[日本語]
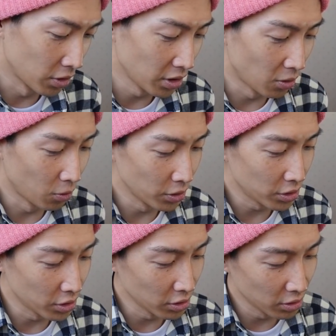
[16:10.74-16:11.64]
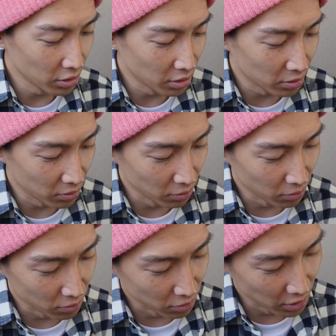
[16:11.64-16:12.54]
ね、美味しいんです
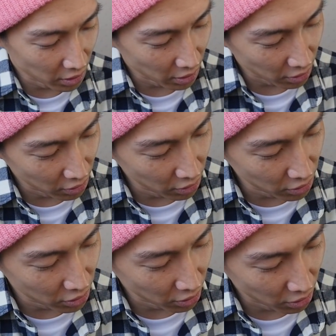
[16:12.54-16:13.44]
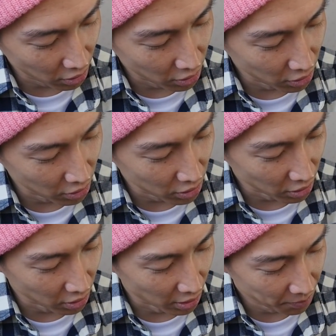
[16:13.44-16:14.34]
よ。これ気に入っ
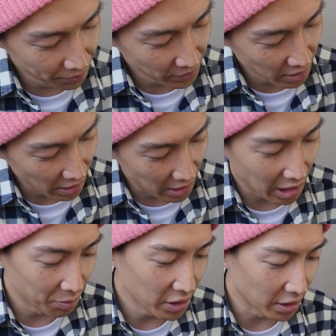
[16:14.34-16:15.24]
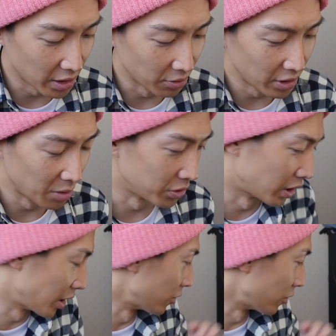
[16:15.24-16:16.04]
ちゃって、あ、紙できてるテープじゃな